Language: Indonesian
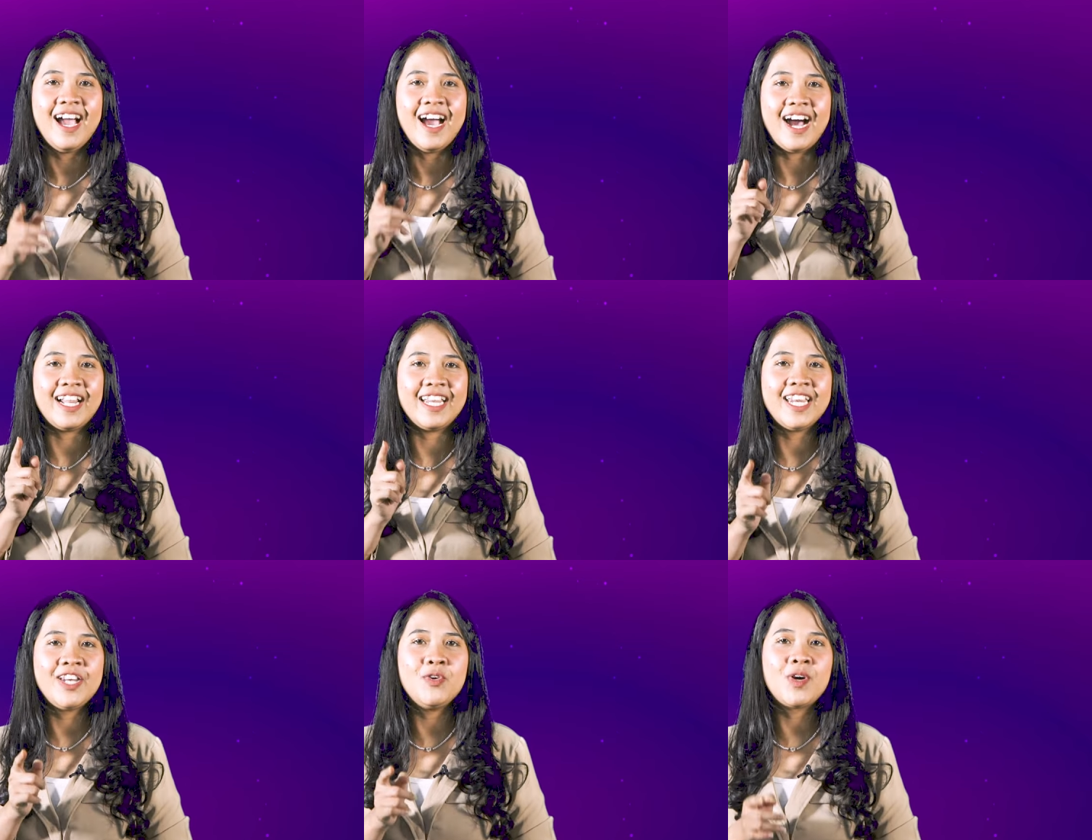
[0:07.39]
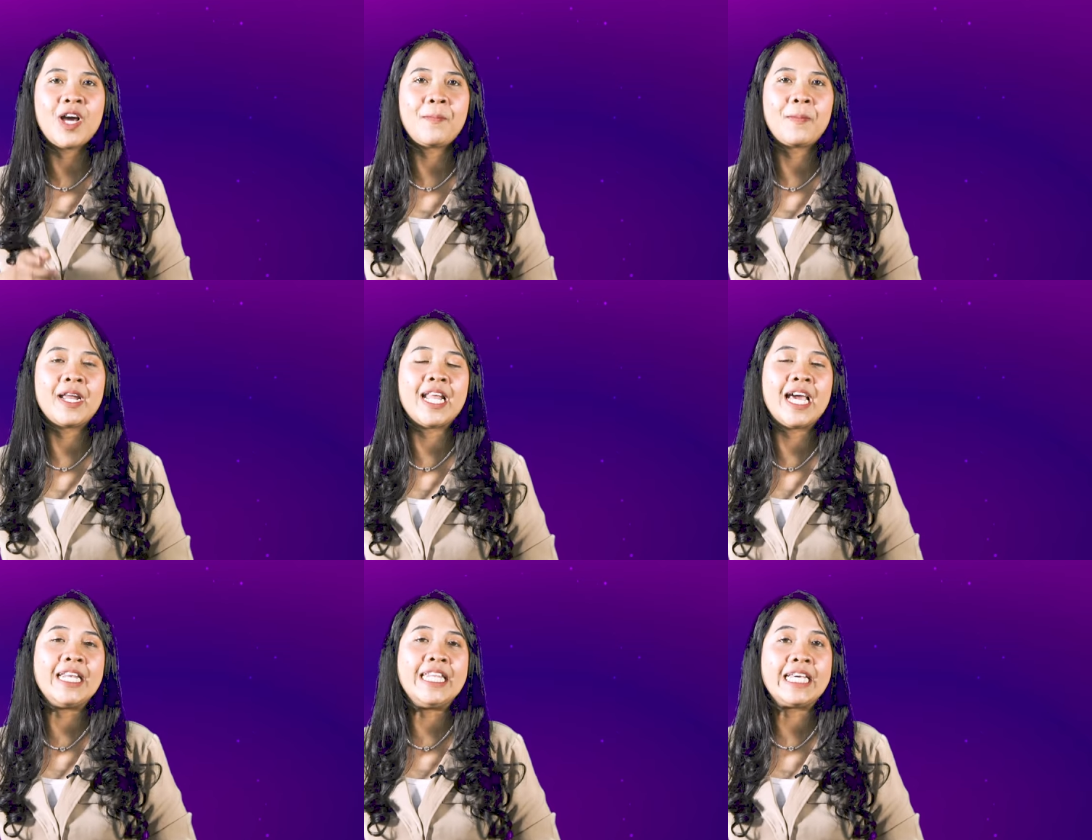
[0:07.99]
Hal ini
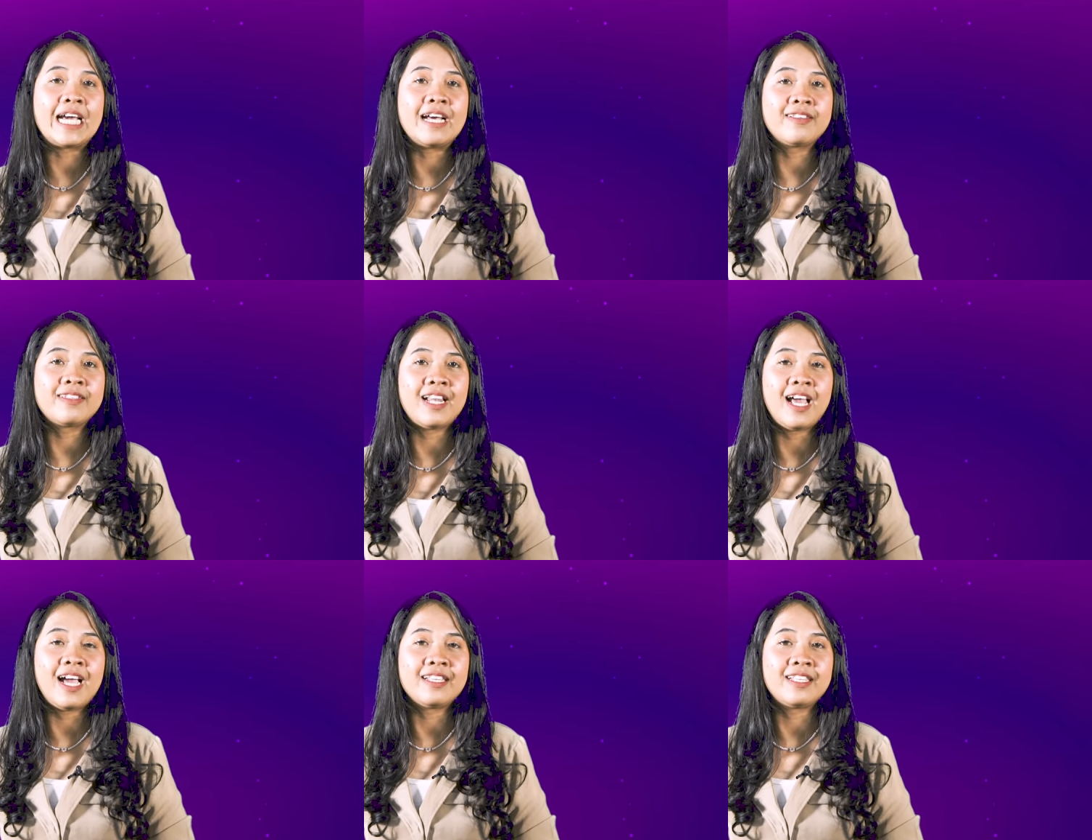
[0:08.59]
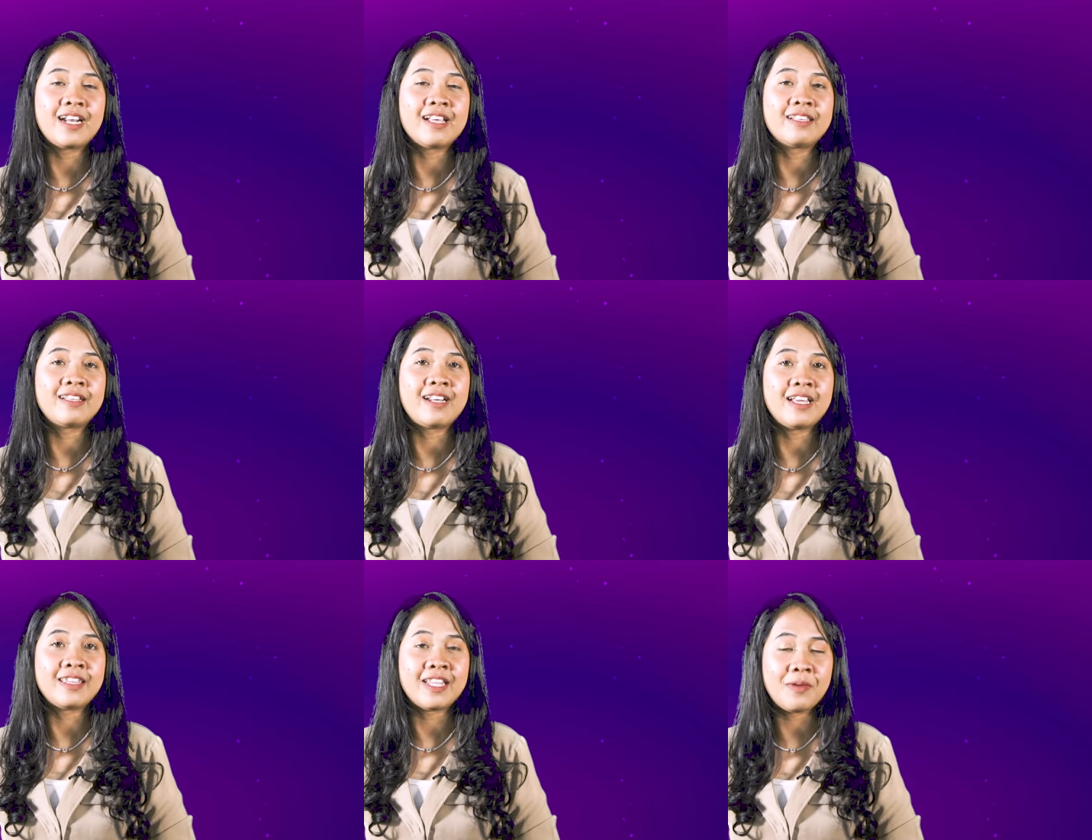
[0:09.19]
diungkapkan Andika setelah acara
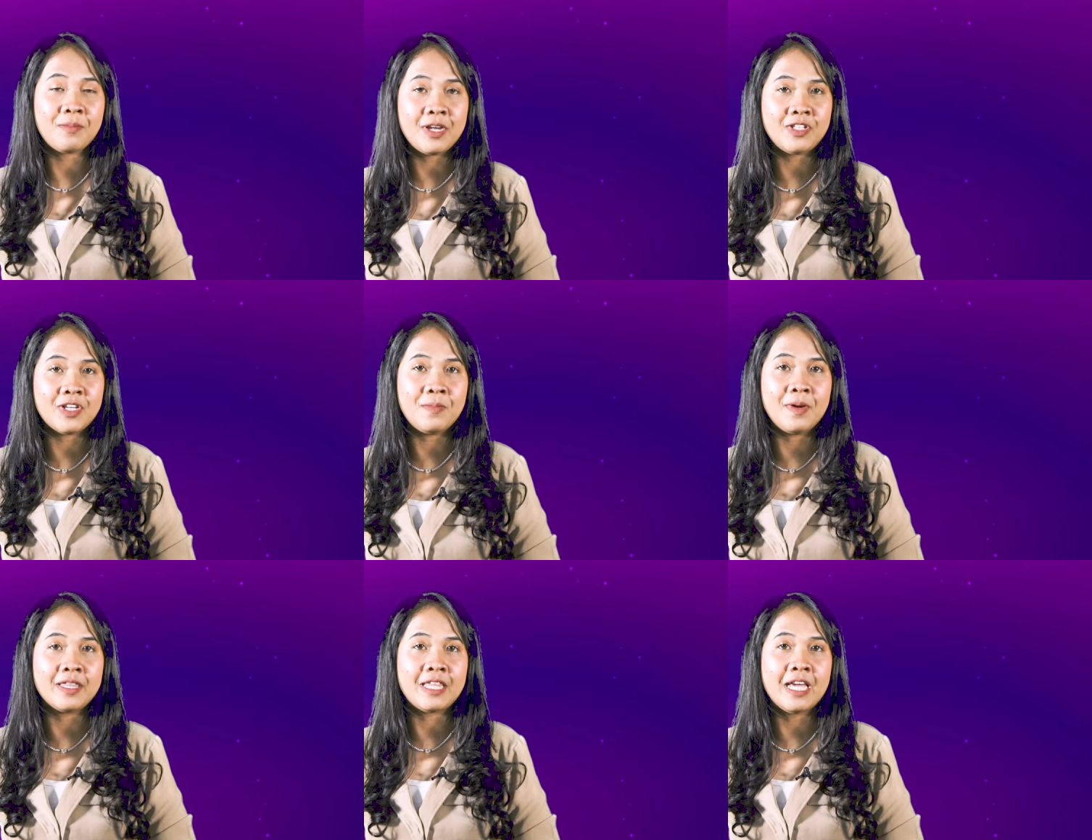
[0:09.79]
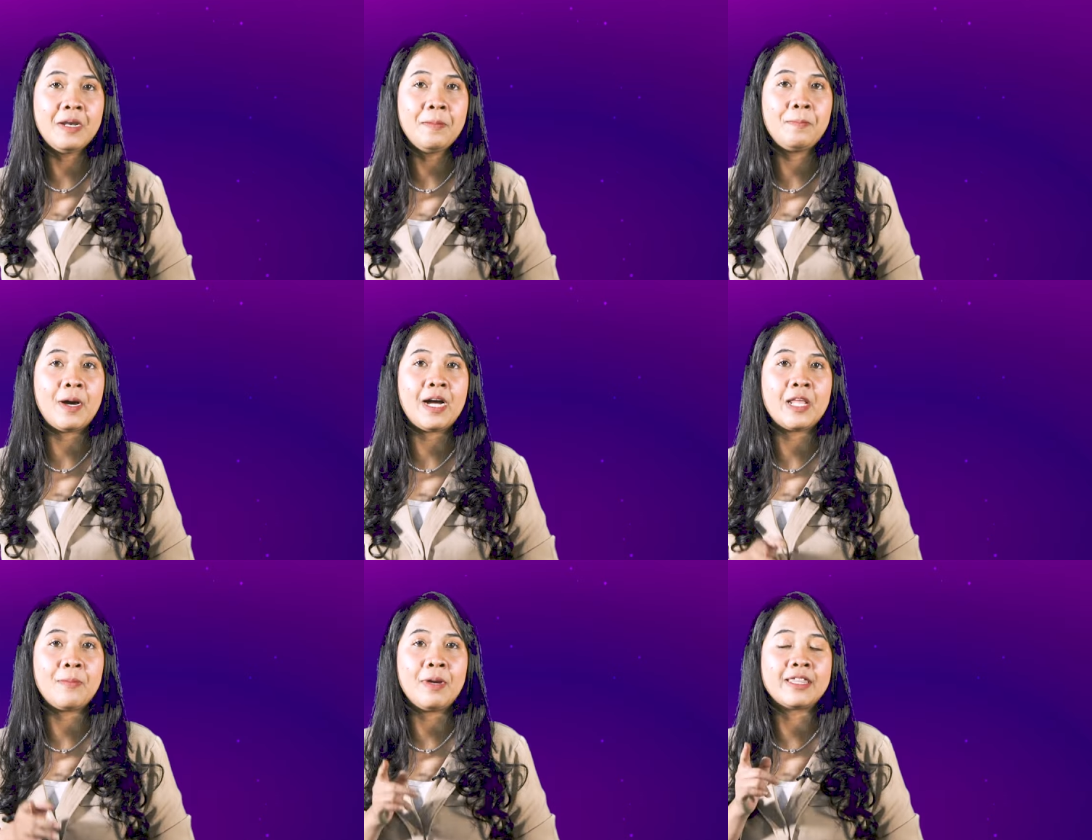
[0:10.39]
serah terima jabatan
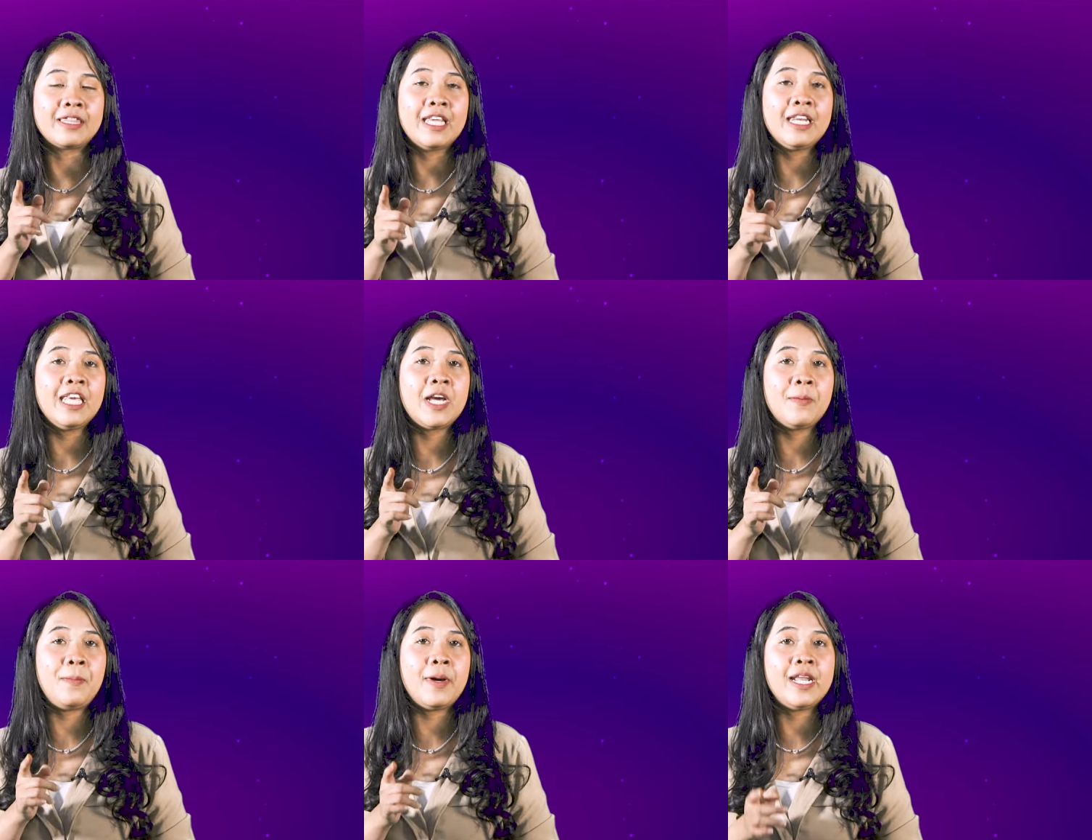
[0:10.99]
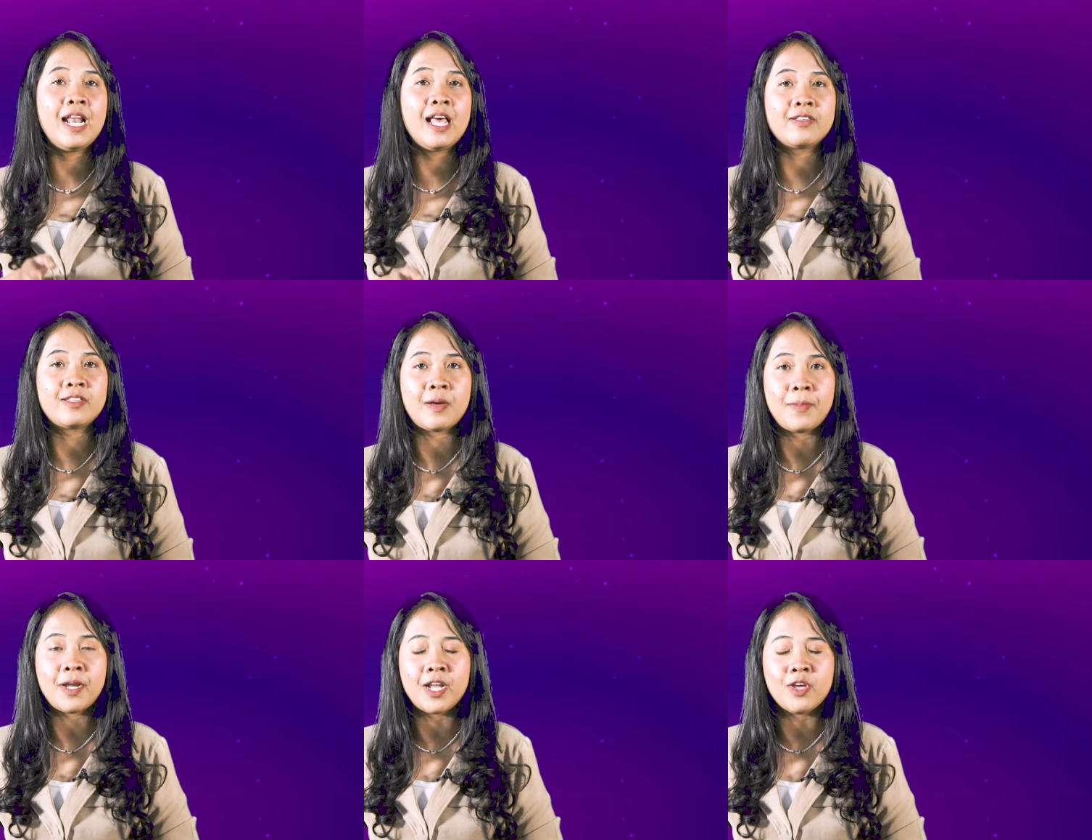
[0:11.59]
Panglima TNI kepada
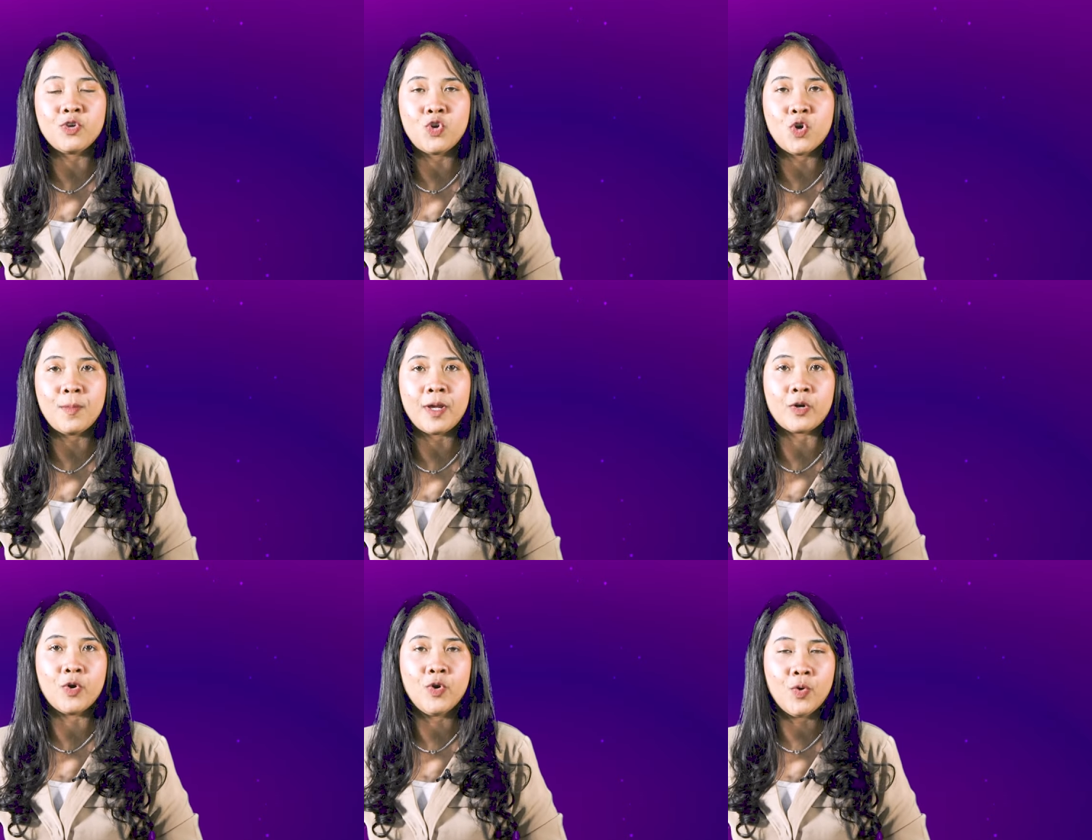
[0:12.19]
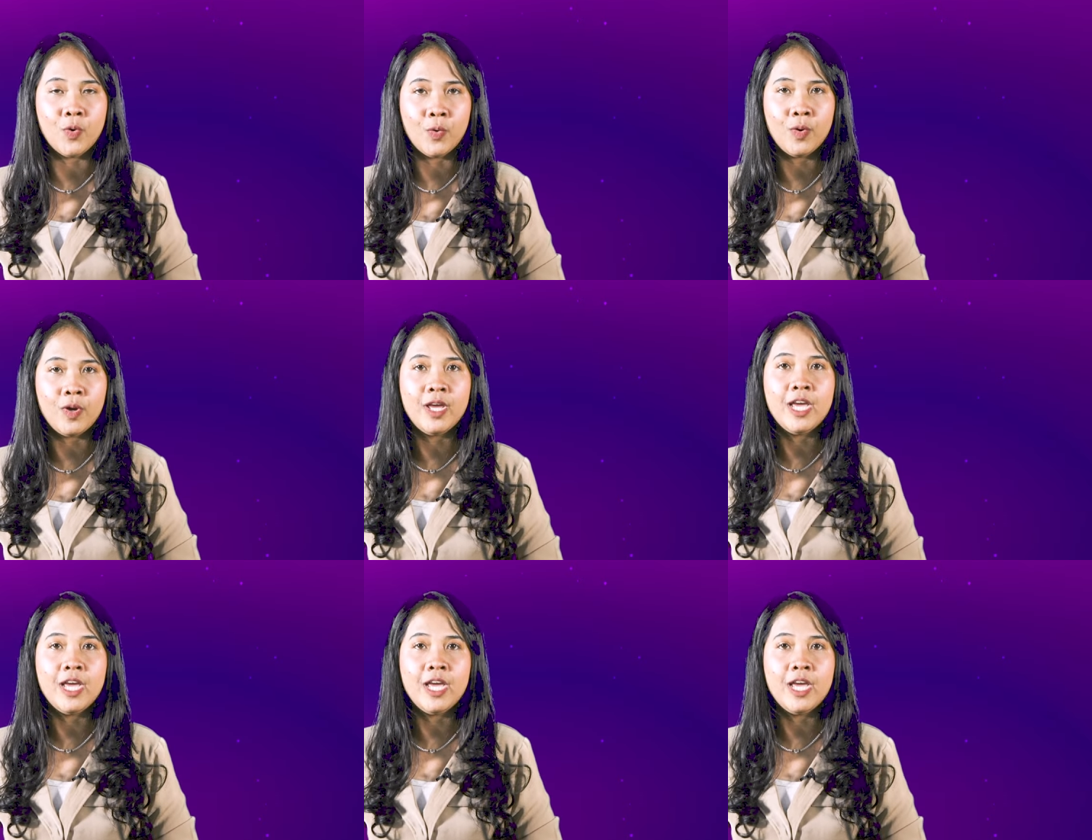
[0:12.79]
Laksamana Yudo Margono